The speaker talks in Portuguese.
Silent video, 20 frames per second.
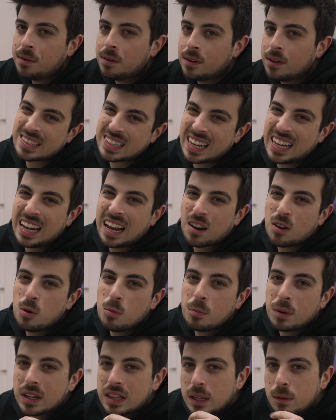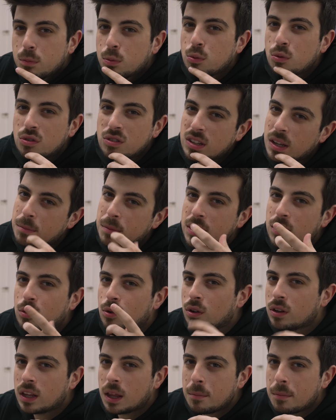pá, se calhar compra tipo um sistema de
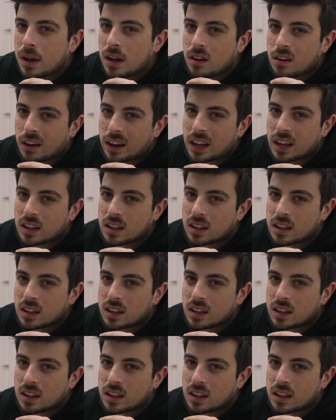som também, não é?